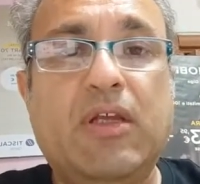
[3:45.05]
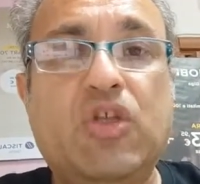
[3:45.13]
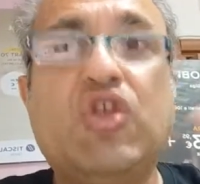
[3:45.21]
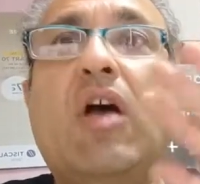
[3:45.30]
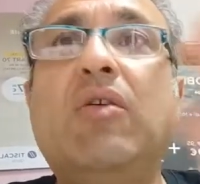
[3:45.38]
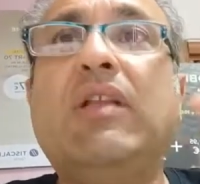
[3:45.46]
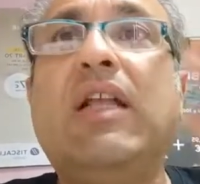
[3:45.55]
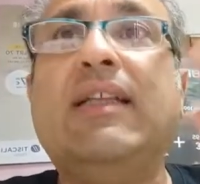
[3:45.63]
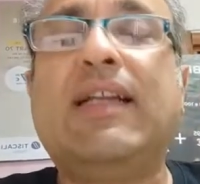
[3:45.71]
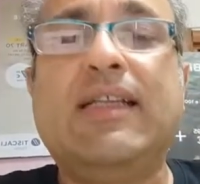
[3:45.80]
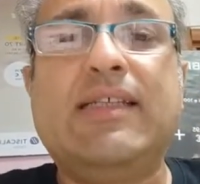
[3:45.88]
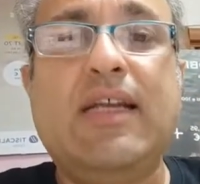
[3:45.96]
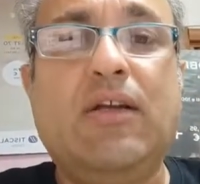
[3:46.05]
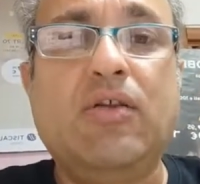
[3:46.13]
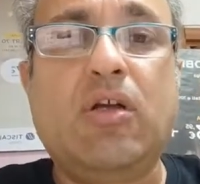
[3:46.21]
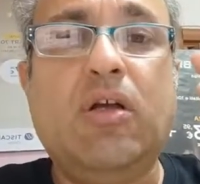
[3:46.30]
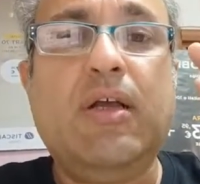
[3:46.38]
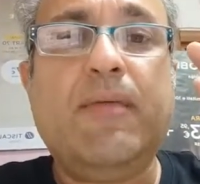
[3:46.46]
Ciao da Andrea Di
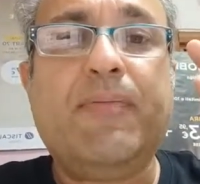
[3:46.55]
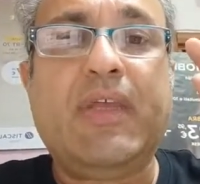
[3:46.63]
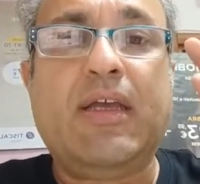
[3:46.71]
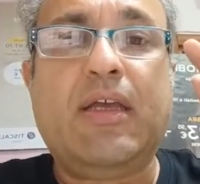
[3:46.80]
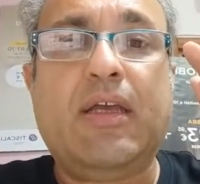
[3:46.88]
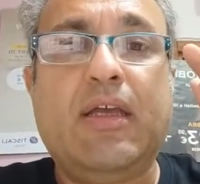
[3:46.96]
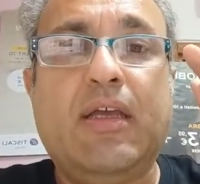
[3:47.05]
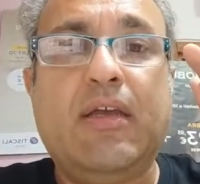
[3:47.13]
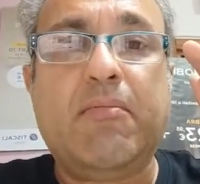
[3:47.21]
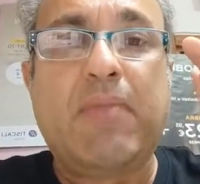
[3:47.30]
Selloso, eh,